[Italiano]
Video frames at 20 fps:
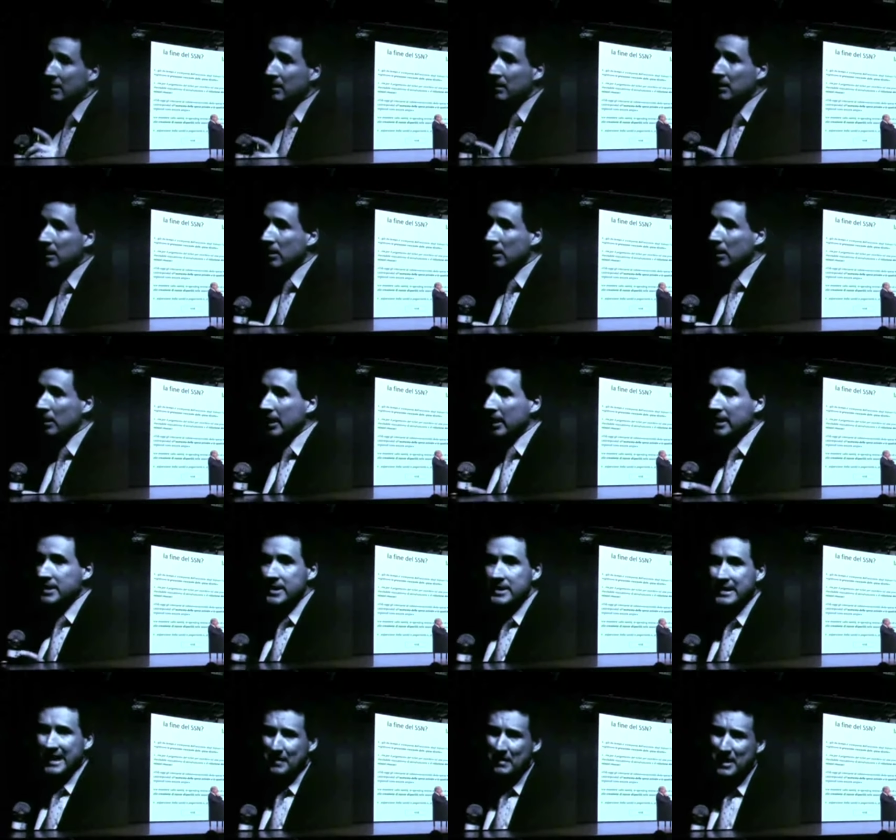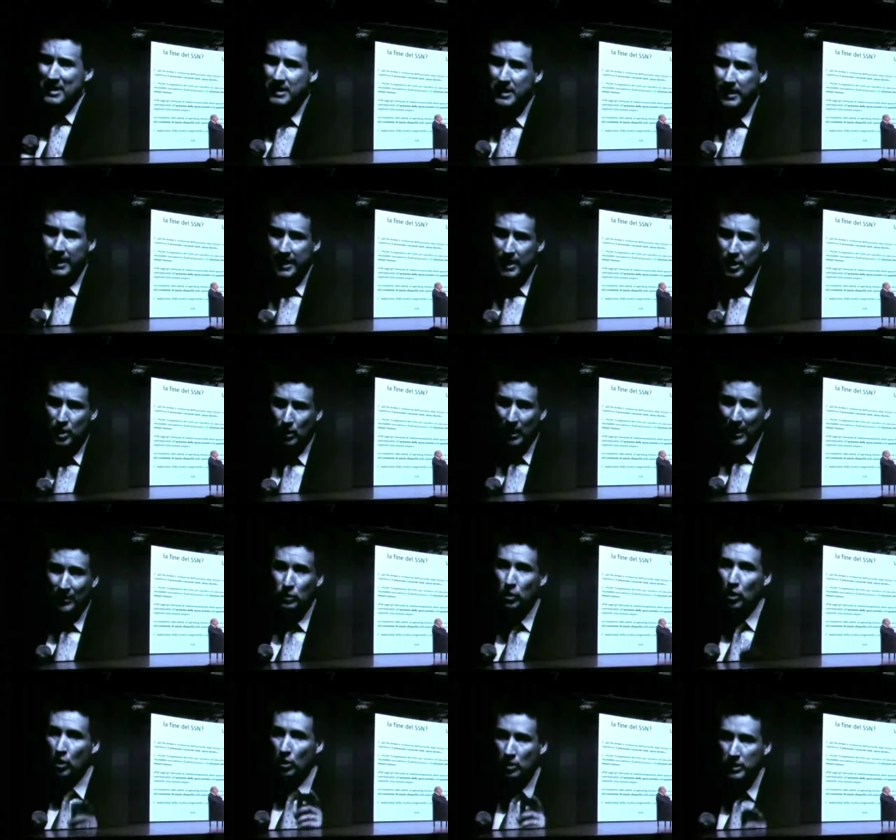il sistema scricchiola, non lo
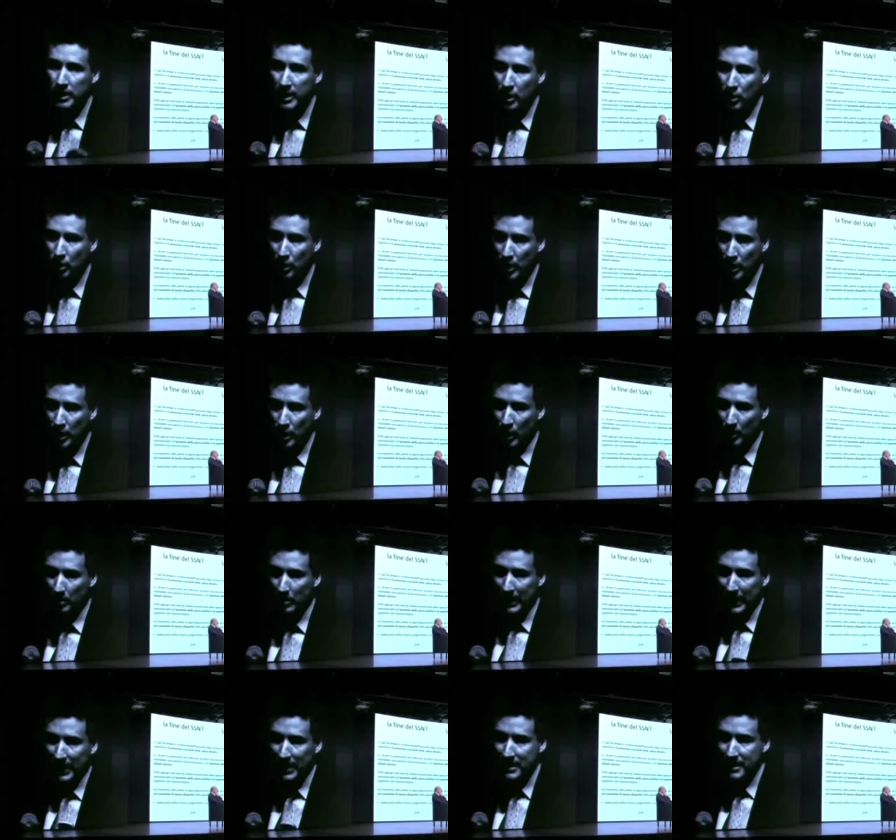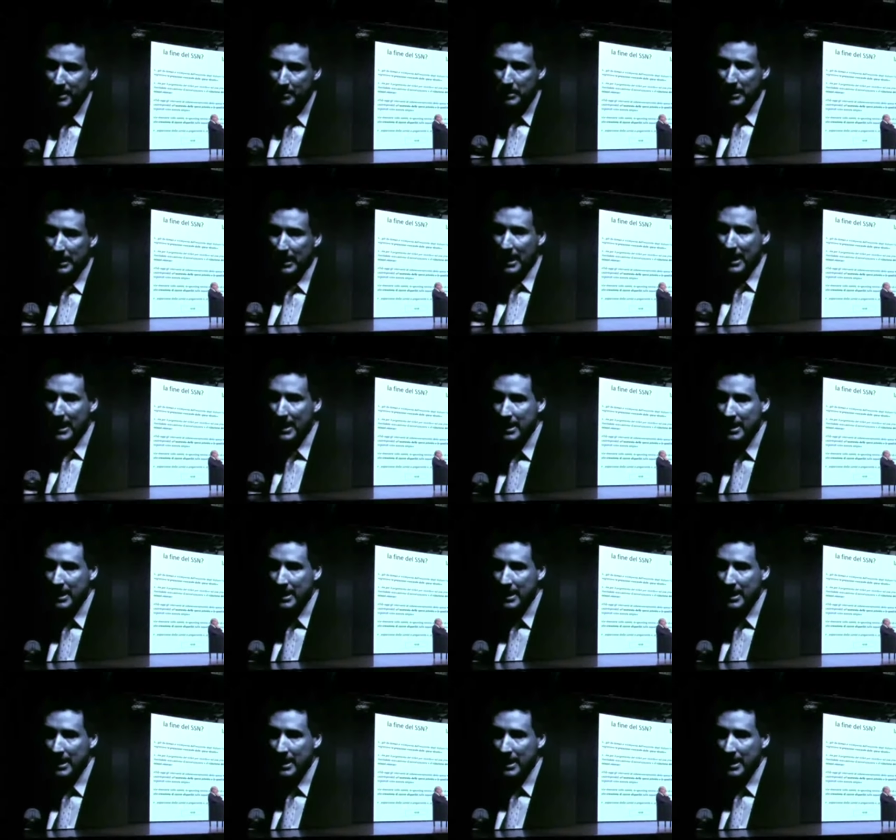dico io perché sembrerei